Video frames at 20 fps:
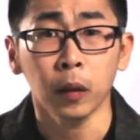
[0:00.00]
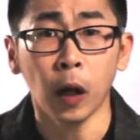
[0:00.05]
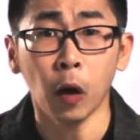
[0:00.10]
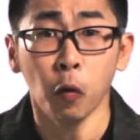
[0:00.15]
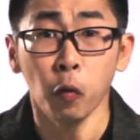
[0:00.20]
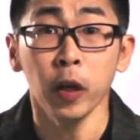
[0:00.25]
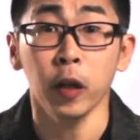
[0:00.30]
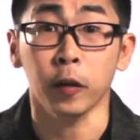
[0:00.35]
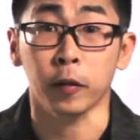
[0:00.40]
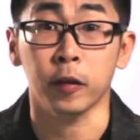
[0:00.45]
他
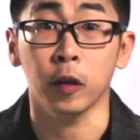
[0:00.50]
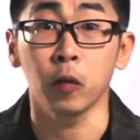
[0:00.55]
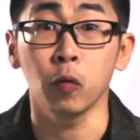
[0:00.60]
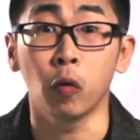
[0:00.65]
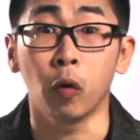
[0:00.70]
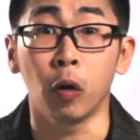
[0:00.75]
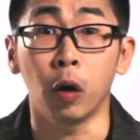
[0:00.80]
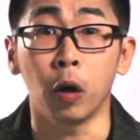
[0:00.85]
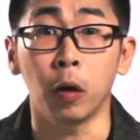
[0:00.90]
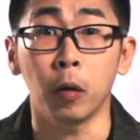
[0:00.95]
为了生
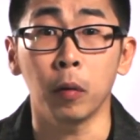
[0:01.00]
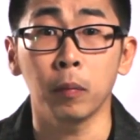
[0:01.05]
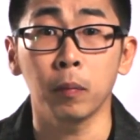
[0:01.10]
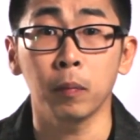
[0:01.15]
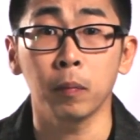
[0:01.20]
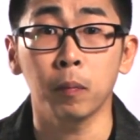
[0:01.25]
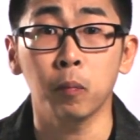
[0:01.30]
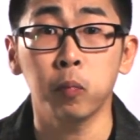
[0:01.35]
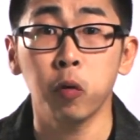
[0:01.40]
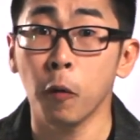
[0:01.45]
活
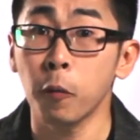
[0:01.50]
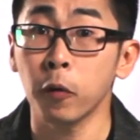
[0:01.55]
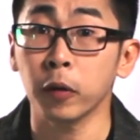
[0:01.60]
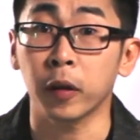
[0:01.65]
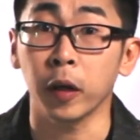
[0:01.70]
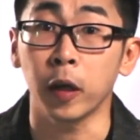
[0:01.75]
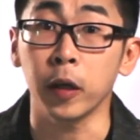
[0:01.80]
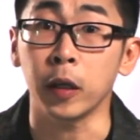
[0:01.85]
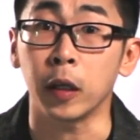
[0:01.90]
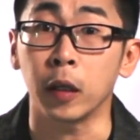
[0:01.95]
迫不
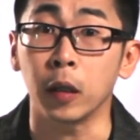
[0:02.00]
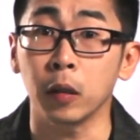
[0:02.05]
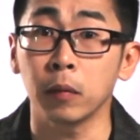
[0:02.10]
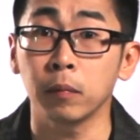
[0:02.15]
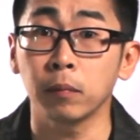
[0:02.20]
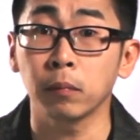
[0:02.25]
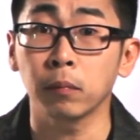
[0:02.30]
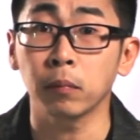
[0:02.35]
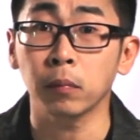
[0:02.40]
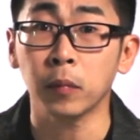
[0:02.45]
得已，
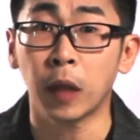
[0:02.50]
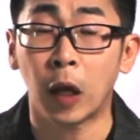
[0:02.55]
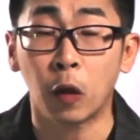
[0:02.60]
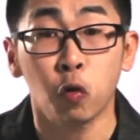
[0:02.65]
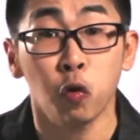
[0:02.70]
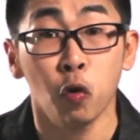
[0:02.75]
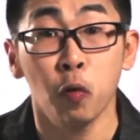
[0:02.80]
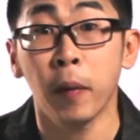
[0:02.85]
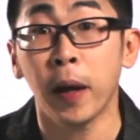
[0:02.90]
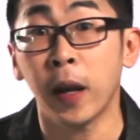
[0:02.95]
他
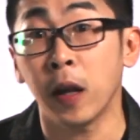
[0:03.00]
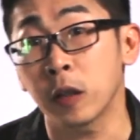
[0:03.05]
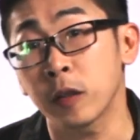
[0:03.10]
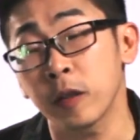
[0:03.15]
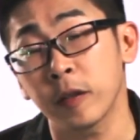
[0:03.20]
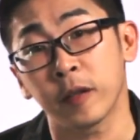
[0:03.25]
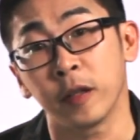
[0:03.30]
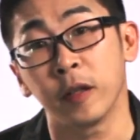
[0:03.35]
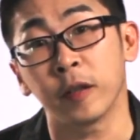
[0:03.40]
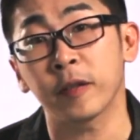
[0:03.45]
出卖了
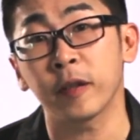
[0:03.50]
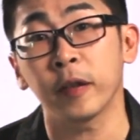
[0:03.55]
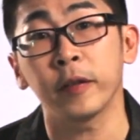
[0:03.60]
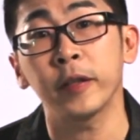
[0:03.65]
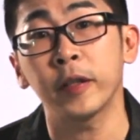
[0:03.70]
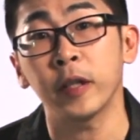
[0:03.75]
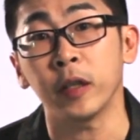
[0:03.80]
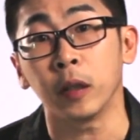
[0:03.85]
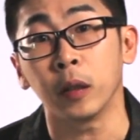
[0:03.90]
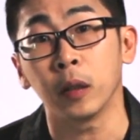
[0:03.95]
自己的
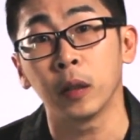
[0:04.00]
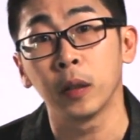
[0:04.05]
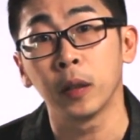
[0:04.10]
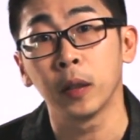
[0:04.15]
身体。